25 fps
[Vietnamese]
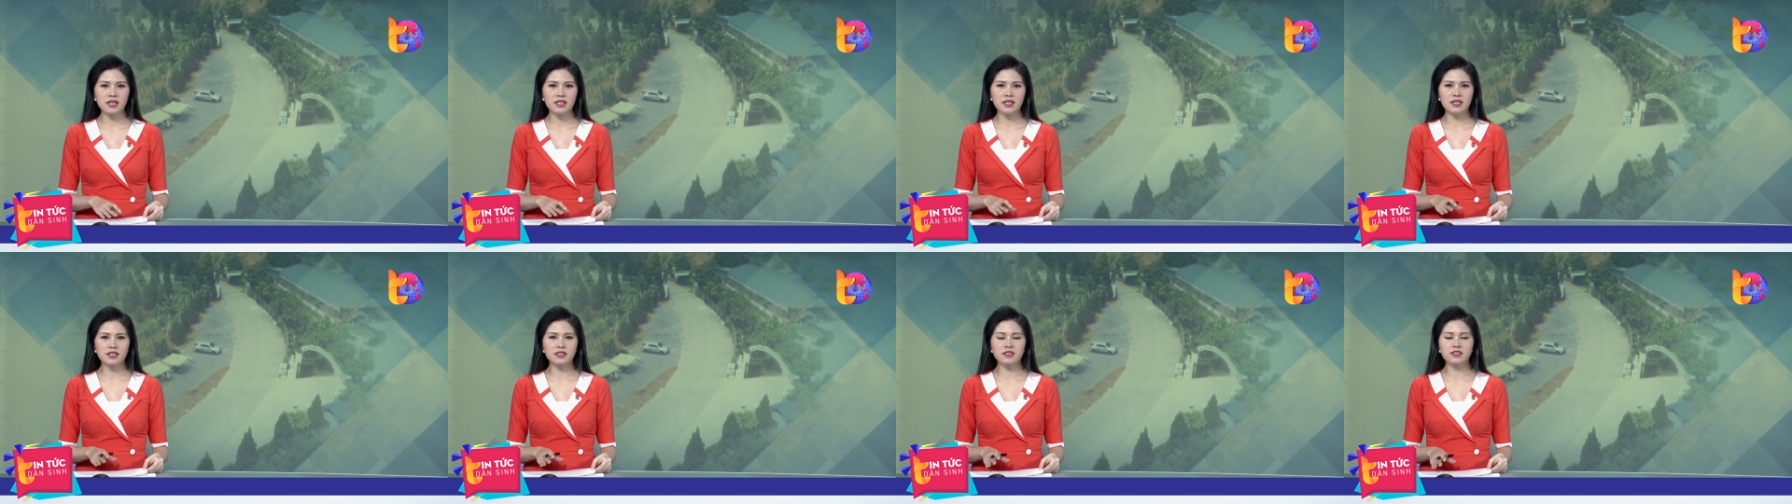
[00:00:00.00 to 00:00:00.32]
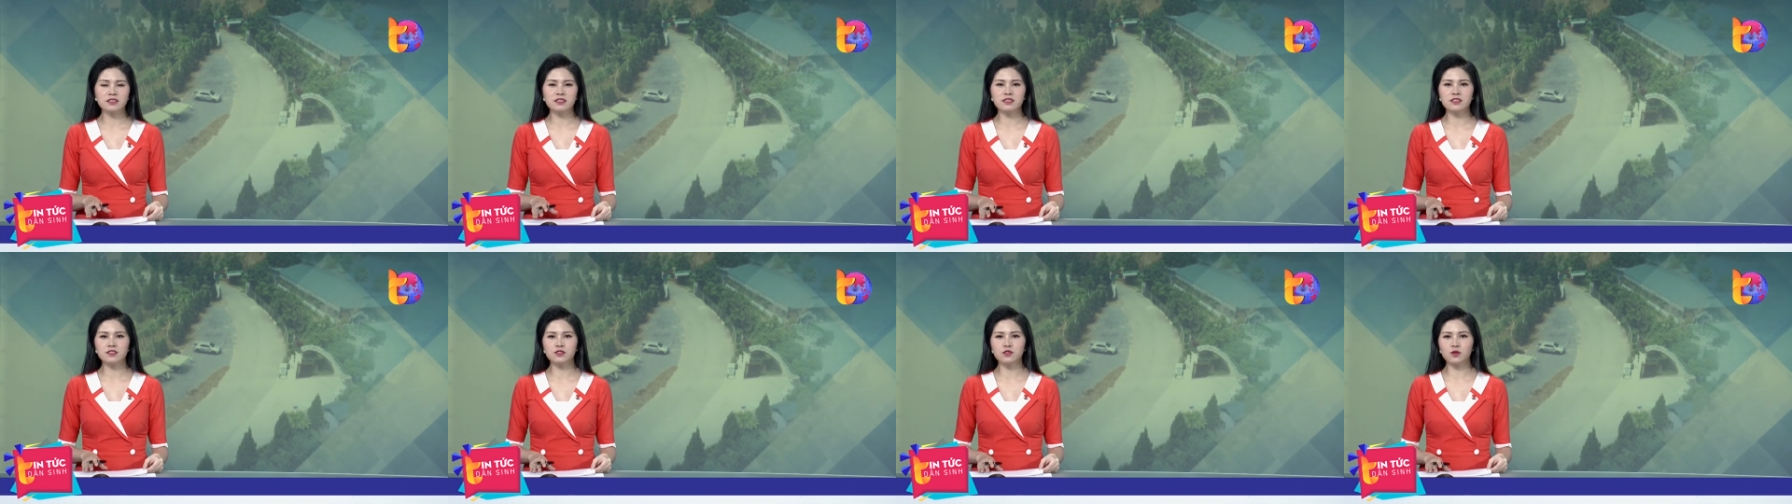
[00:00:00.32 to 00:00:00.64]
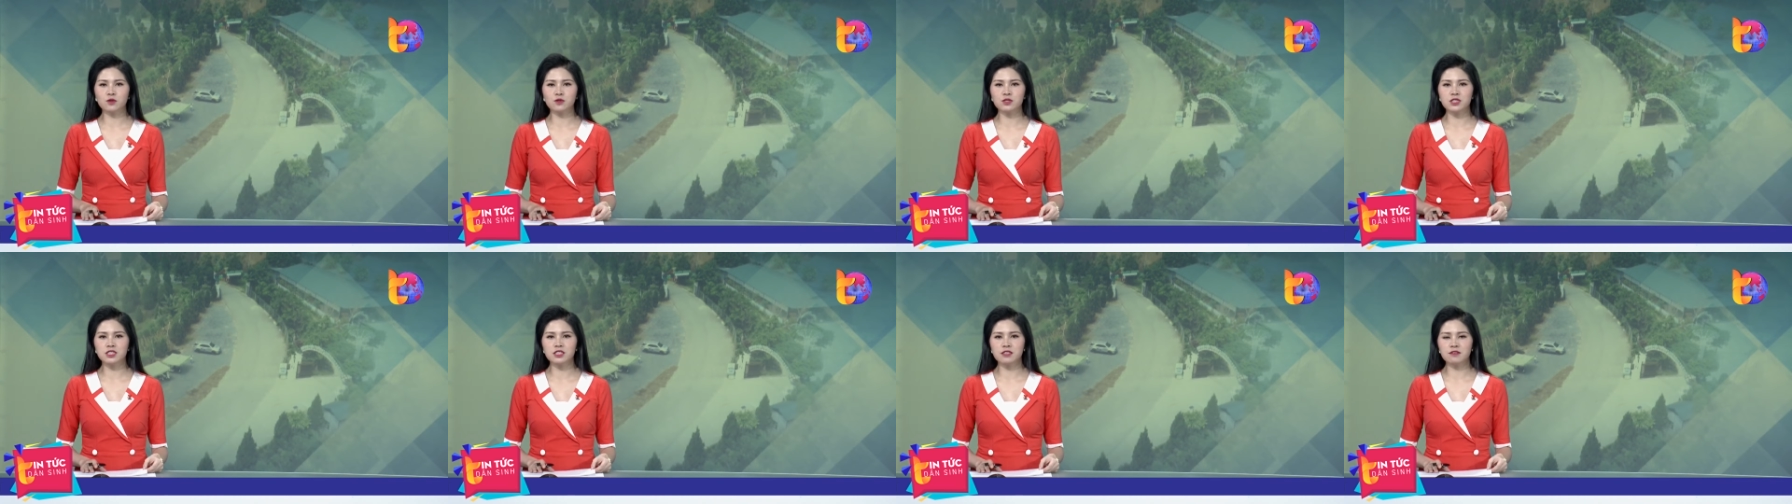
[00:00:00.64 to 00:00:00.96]
Thế nhưng những
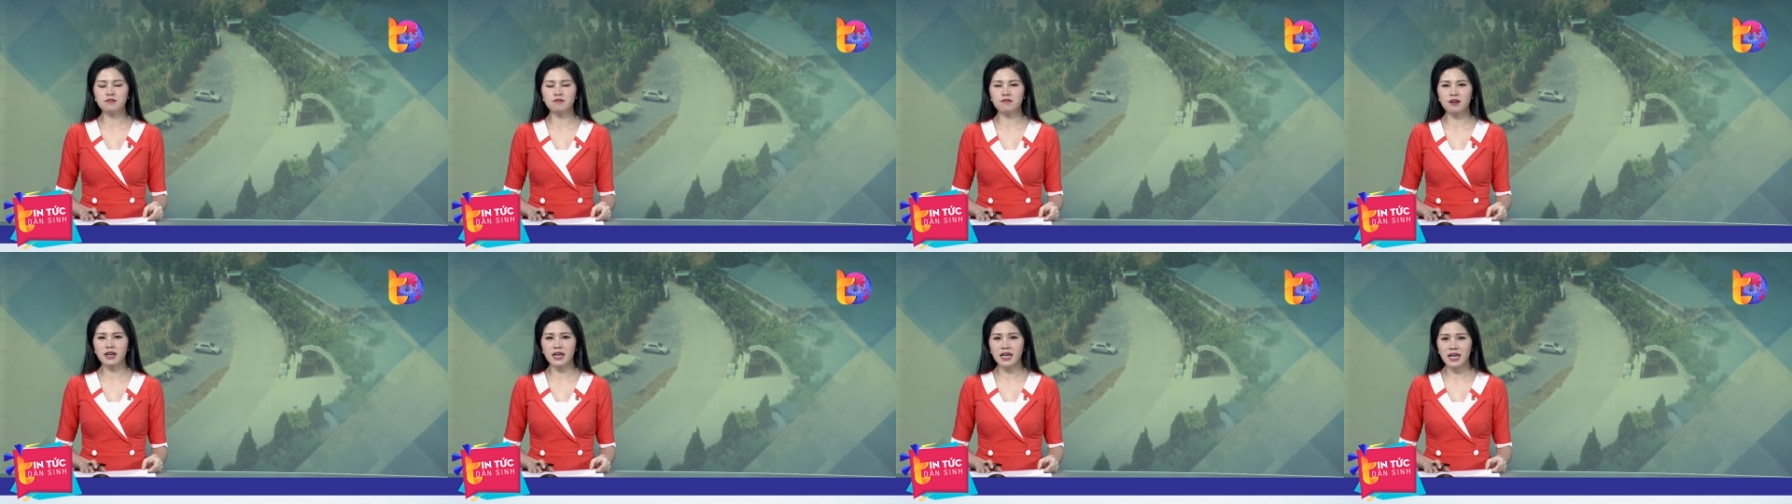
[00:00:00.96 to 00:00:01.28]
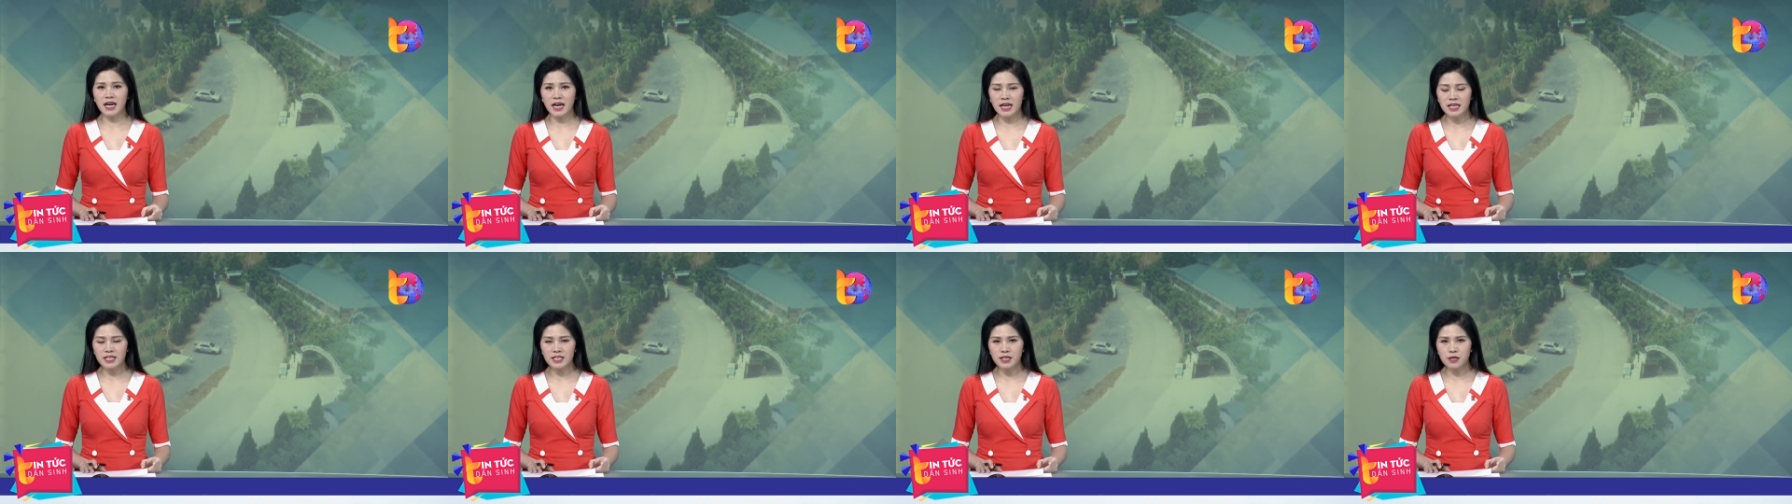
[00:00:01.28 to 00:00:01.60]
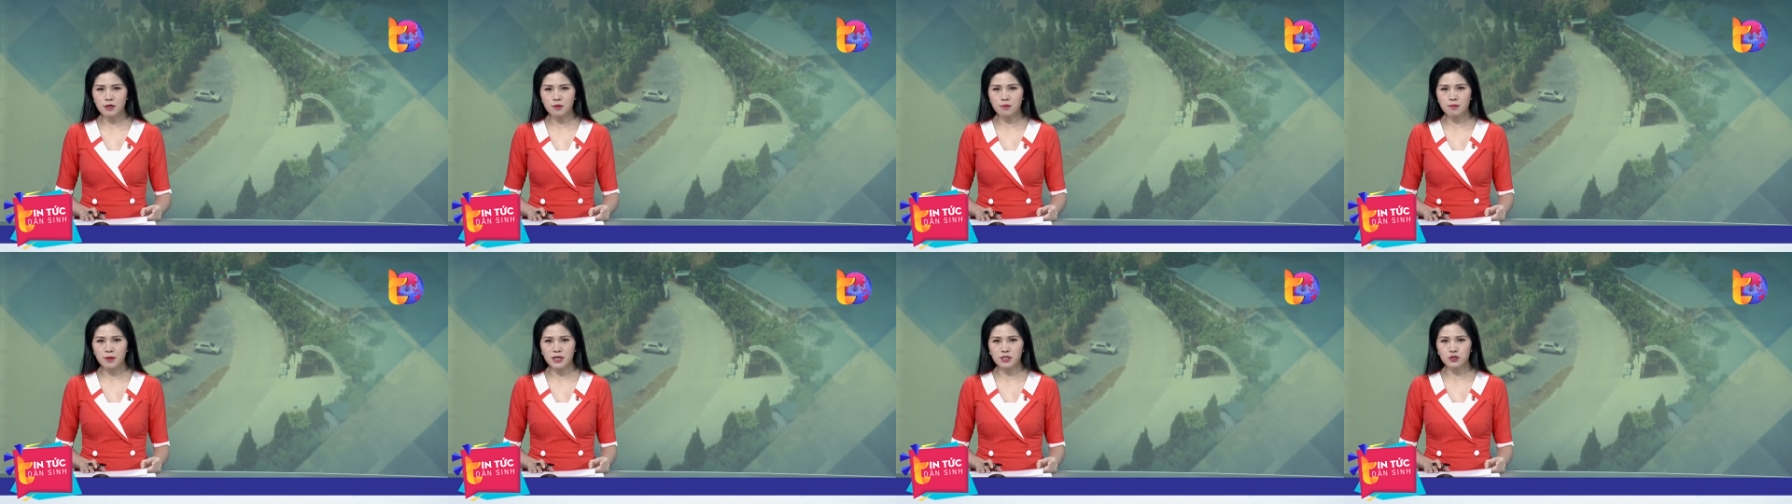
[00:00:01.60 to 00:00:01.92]
tổ chức và cá
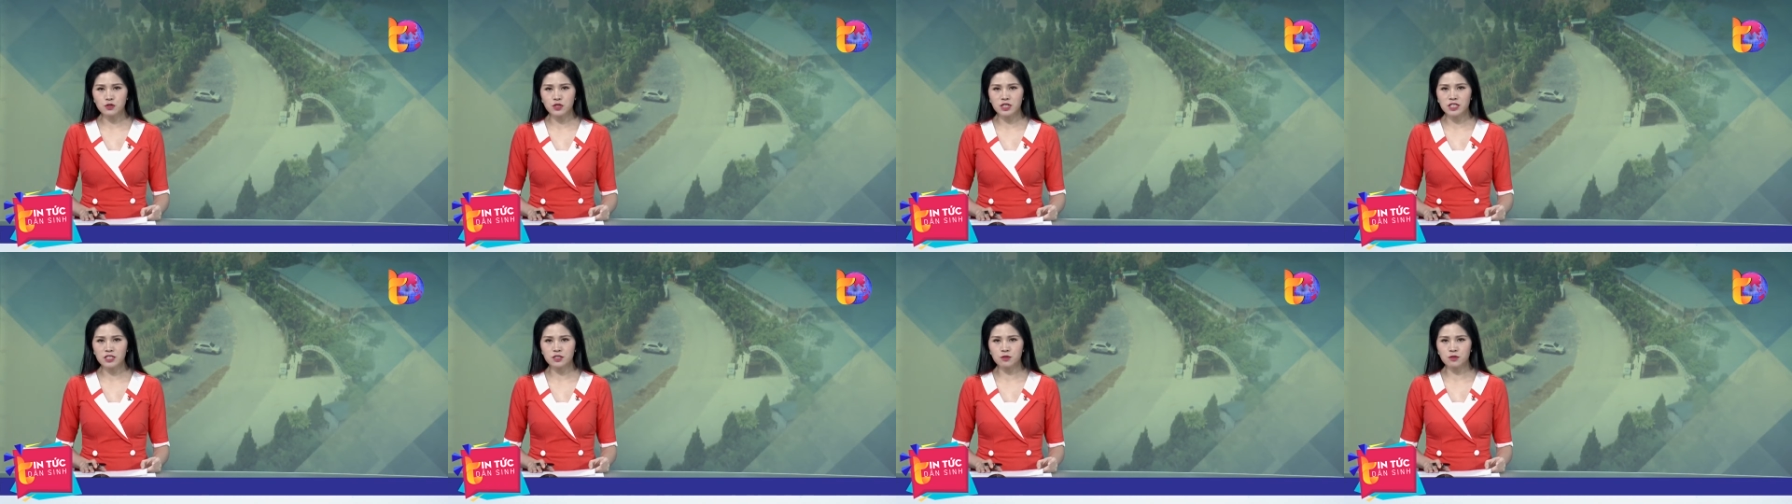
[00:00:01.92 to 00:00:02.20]
nhân mà truyền